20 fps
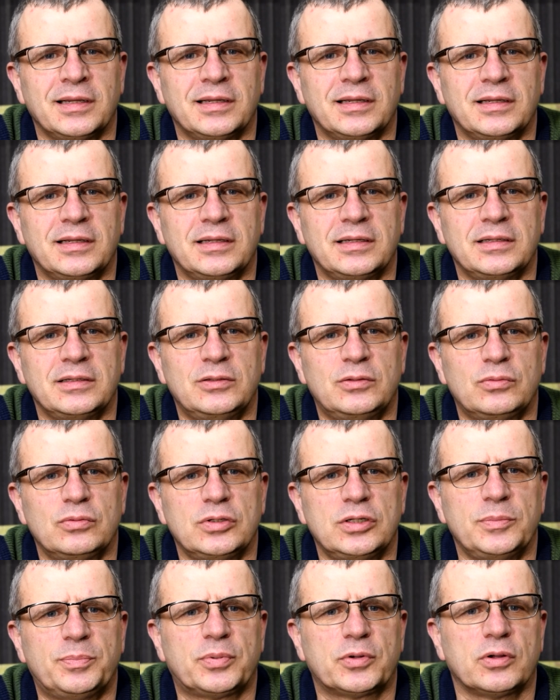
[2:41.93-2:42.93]
e,
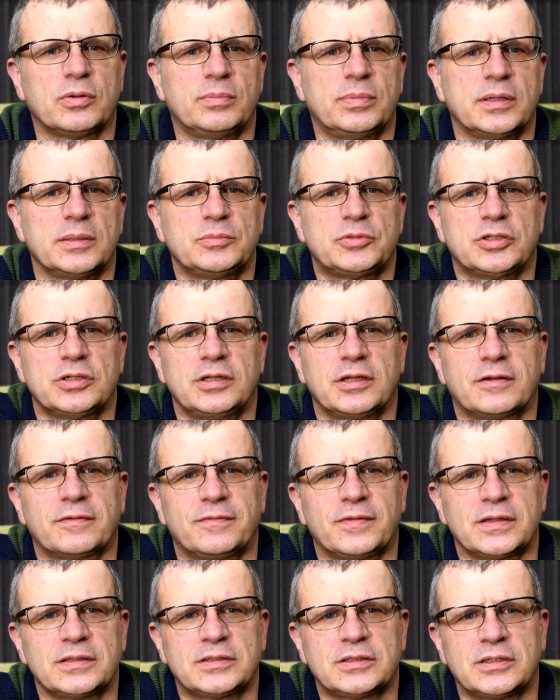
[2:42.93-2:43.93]
drugi problem, czyli
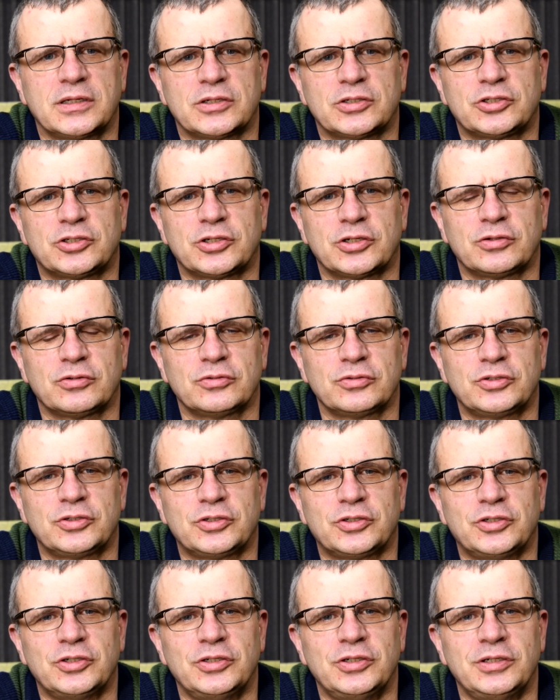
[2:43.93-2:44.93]
kwestia
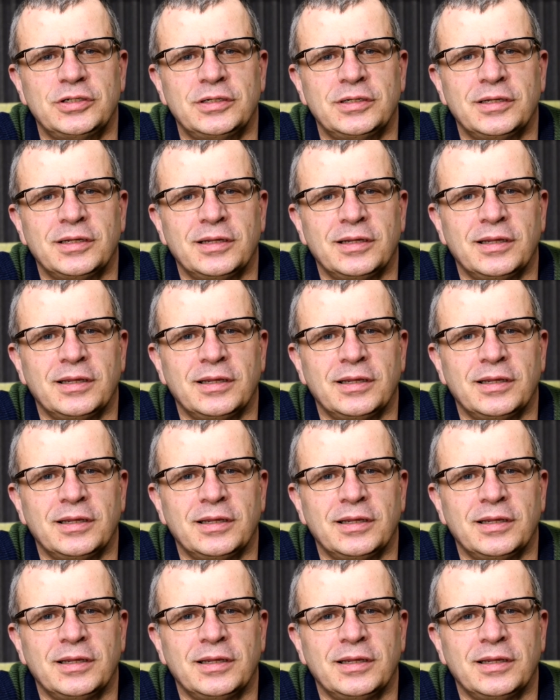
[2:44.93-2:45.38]
szczerości